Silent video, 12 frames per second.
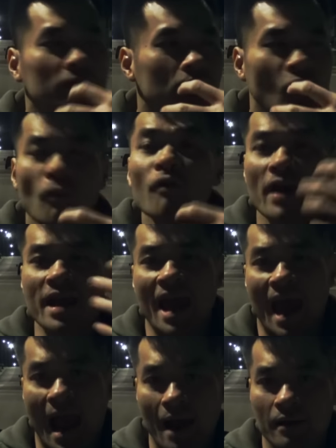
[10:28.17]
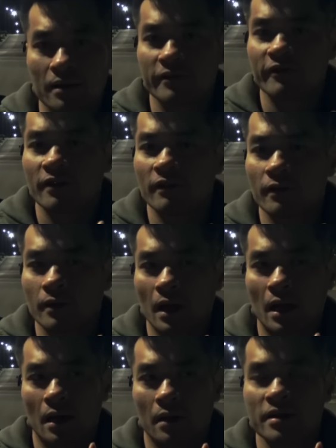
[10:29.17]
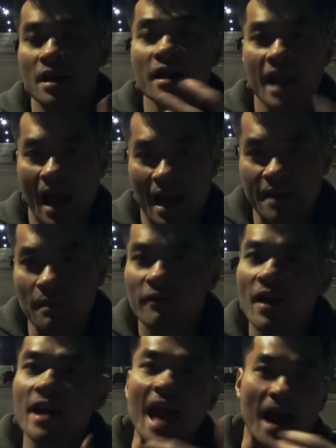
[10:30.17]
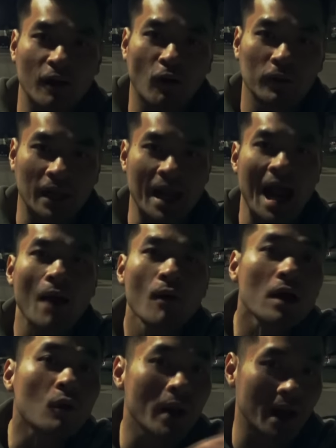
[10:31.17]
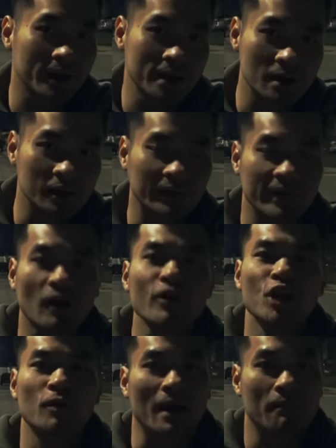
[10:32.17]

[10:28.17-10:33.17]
muốn về nhà, nhớ nhà, nhưng mà về nhà rồi lại háo hức quay lại trường, tại vì có nhiều bạn